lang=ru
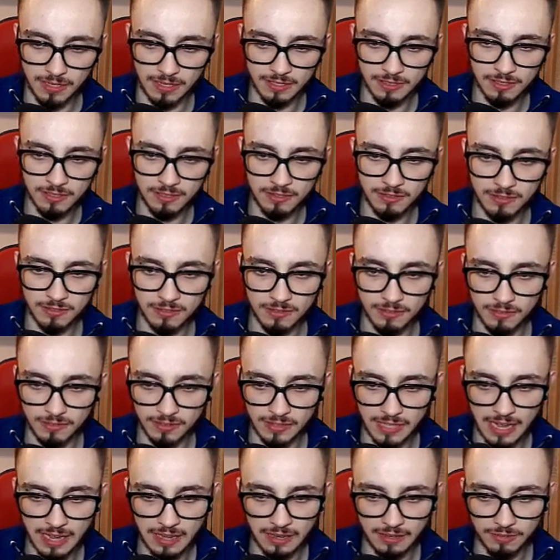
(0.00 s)
Разр...
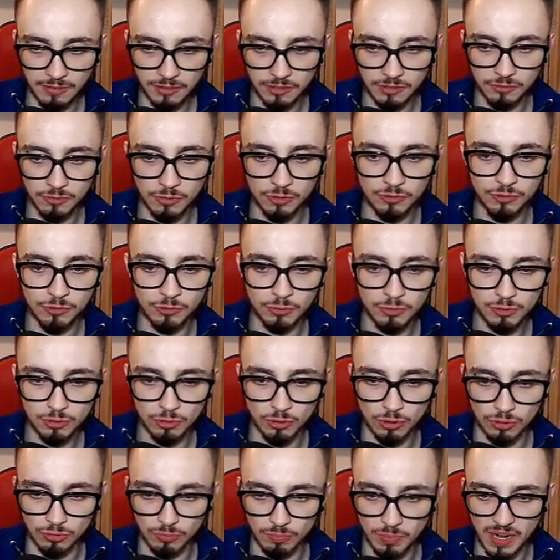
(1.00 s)
Да, вот, вот в ту
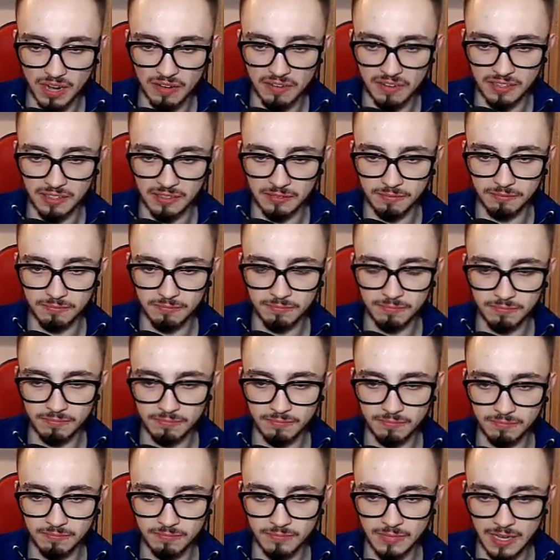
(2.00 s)
сторону, правильно.
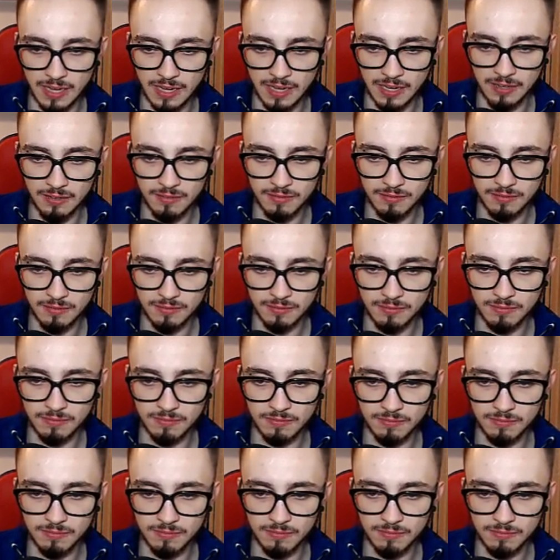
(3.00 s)
Ага.